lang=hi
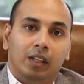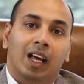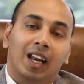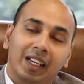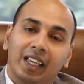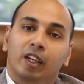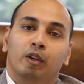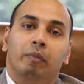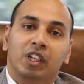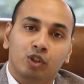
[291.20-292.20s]
हालांकि
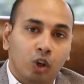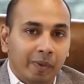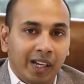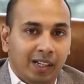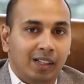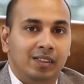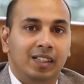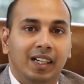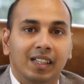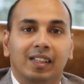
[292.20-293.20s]
बच्चों में
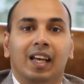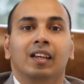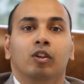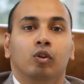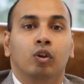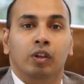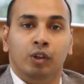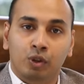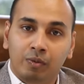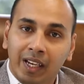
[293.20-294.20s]
सिटी स्कैन को
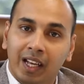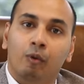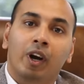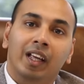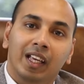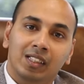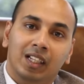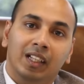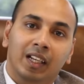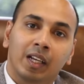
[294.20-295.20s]
यूजुअली अवॉइड किया
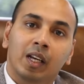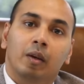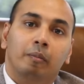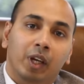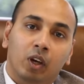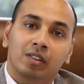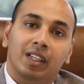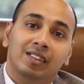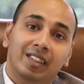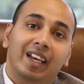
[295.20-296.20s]
जाता है बिकॉज
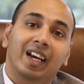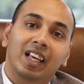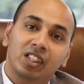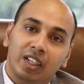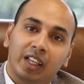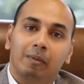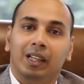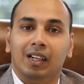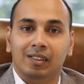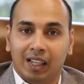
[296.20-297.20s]
इससे रेडिएशन की
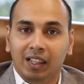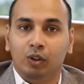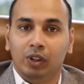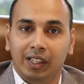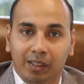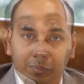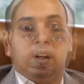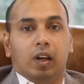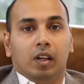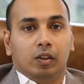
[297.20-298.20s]
मात्रा ज़्यादा होती है
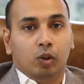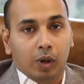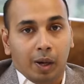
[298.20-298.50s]
तो